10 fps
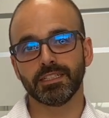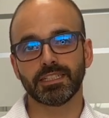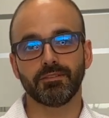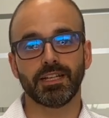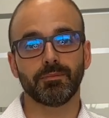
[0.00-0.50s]

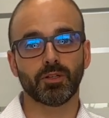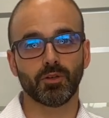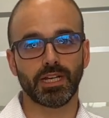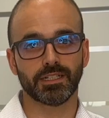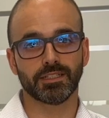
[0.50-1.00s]
que van a
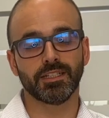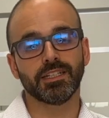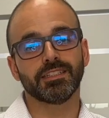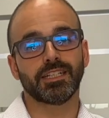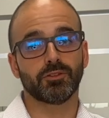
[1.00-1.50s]
mejorar
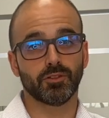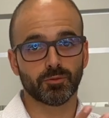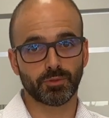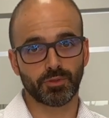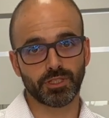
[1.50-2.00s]
tanto
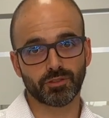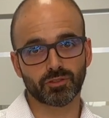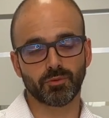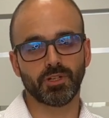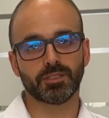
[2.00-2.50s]
los
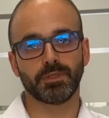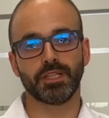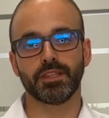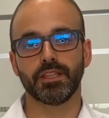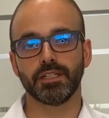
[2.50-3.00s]
procesos como la
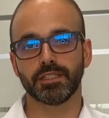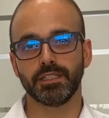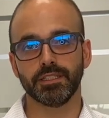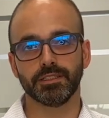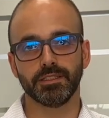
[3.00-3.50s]
experiencia del
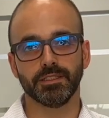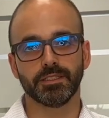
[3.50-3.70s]
cliente.